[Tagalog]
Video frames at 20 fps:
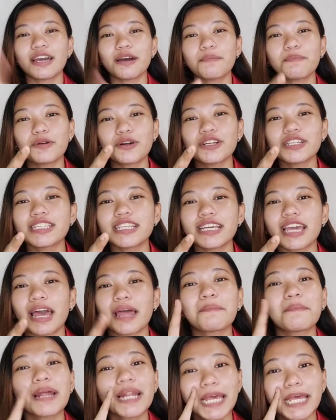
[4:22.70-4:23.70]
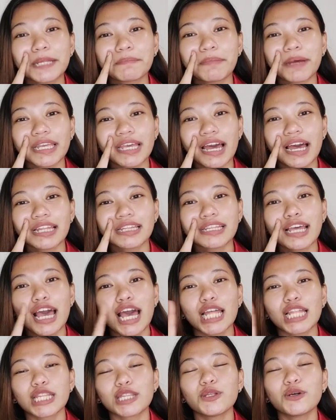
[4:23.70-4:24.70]
Yung pores na yan, maliit pa yan.
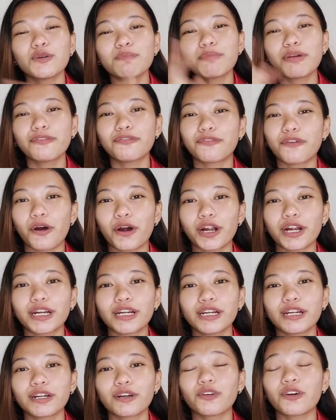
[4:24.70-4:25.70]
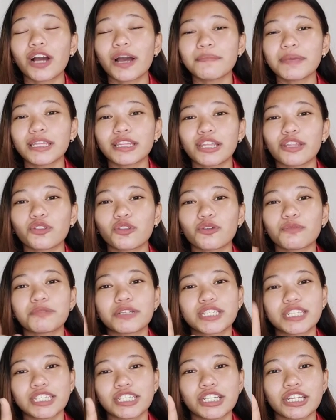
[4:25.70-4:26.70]
Nung before ko gamitin tong
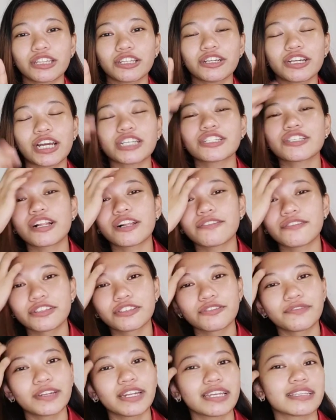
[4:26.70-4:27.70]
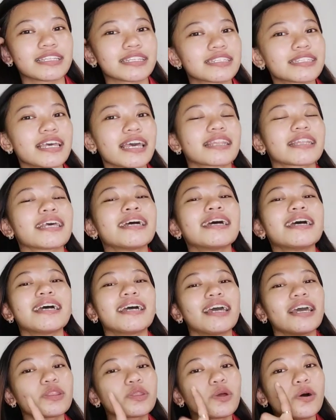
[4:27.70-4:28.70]
Prestige International Rejuvenating Set.
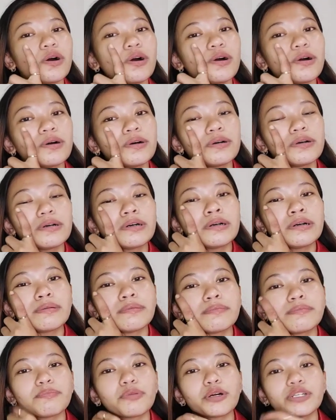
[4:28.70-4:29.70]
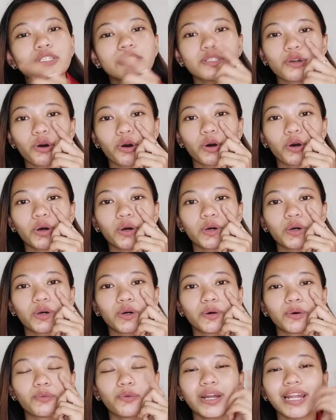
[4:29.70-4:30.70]
Etong pores ko,
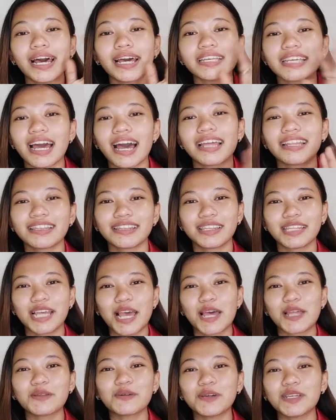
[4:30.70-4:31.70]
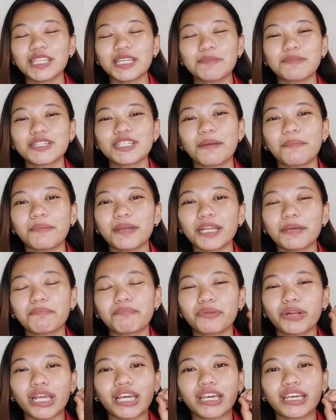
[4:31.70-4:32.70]
wala yan. Nung hindi pa siya
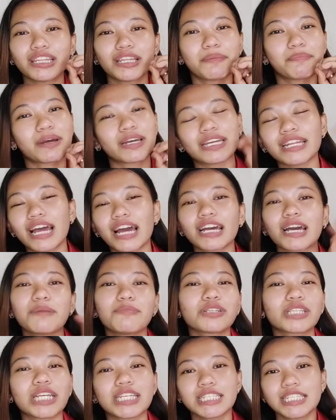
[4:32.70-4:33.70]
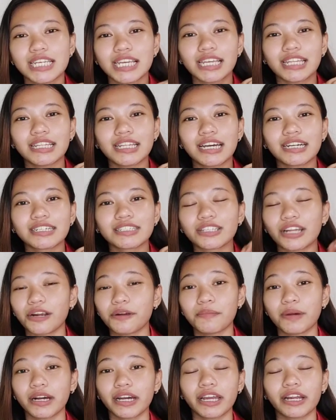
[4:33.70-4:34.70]
pinipreak, hindi pa ginagamot as in ng
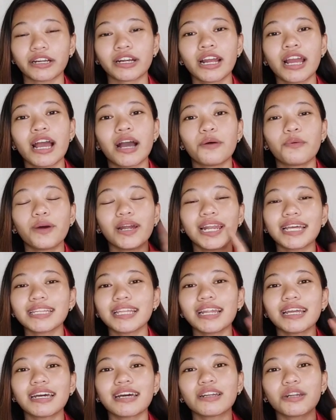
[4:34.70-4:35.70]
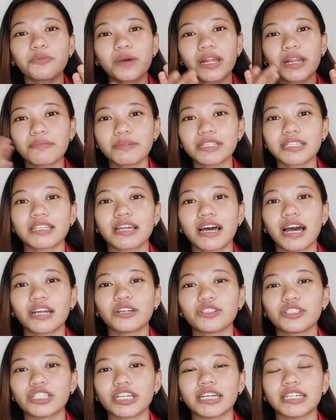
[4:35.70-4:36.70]
Dermacare, wala talagang lumalabas na
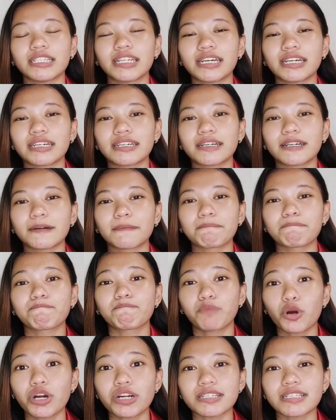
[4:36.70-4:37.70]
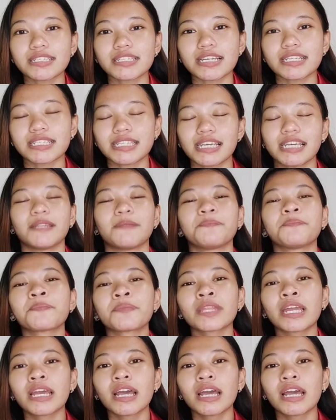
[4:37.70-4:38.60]
ano dyan, na pores as in.